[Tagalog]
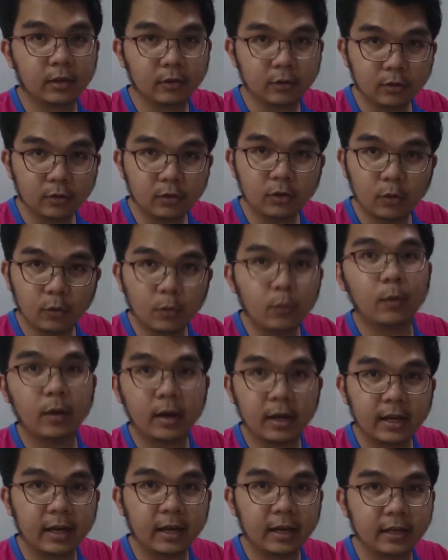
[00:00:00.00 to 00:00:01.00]
You'll know
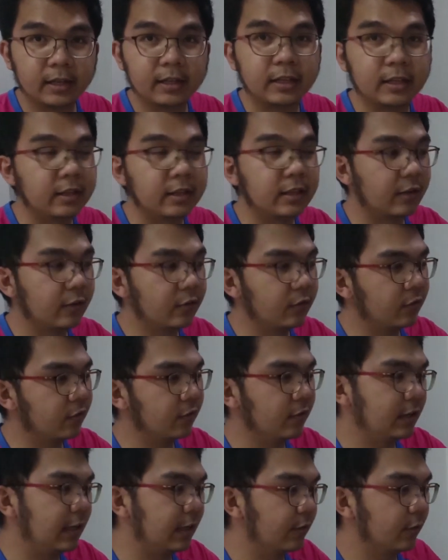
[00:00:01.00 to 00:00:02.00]
why I need
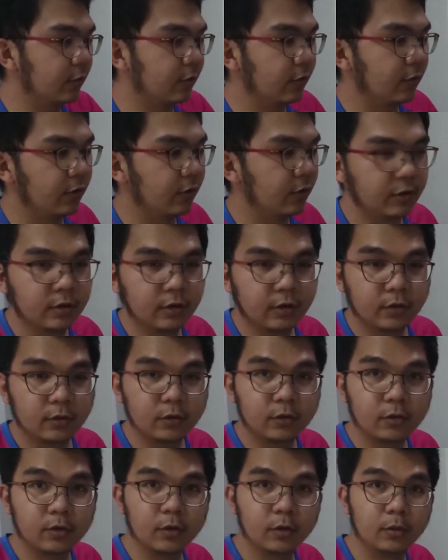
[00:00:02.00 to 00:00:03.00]
this later on.
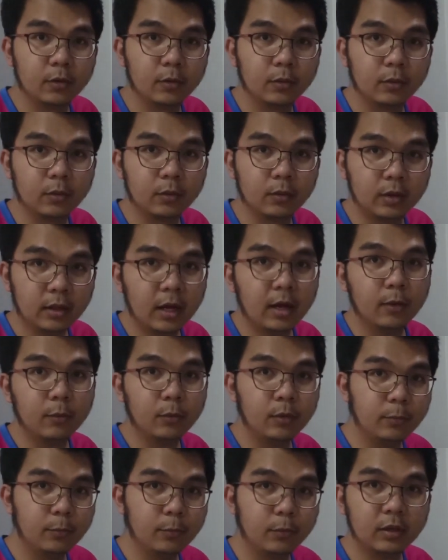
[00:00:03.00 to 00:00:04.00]
So
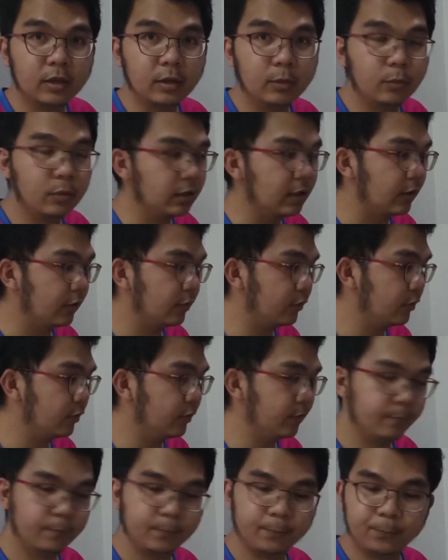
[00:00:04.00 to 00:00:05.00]
yeah, we'll proceed with this.